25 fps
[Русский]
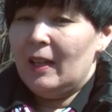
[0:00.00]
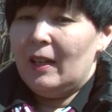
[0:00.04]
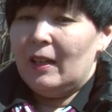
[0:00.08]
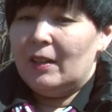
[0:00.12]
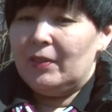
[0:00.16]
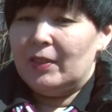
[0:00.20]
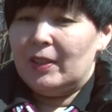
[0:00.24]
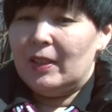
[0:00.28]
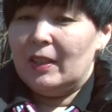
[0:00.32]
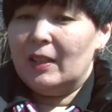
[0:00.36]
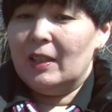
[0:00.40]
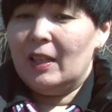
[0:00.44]
К
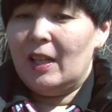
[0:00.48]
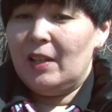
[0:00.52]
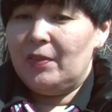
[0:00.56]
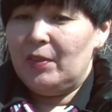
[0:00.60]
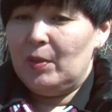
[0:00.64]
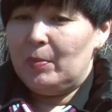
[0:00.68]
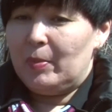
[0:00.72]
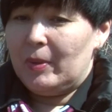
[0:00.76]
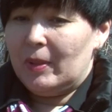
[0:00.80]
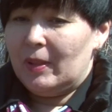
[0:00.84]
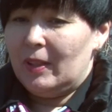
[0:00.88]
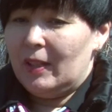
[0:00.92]

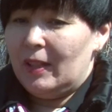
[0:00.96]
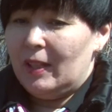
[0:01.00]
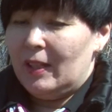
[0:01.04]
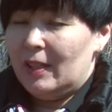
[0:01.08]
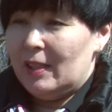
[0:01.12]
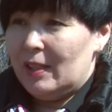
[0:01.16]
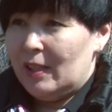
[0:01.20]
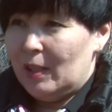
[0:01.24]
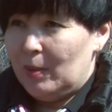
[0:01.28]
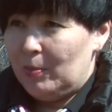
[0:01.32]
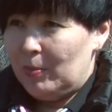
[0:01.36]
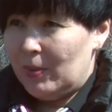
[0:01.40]
фотографии
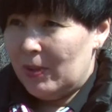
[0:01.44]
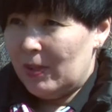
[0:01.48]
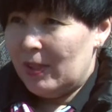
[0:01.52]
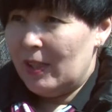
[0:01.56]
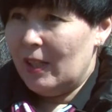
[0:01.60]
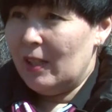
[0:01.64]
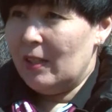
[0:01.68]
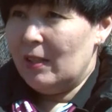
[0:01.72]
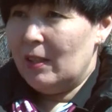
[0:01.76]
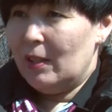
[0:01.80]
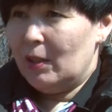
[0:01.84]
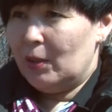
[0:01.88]
прилагается
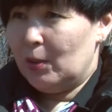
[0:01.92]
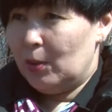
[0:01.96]
описание,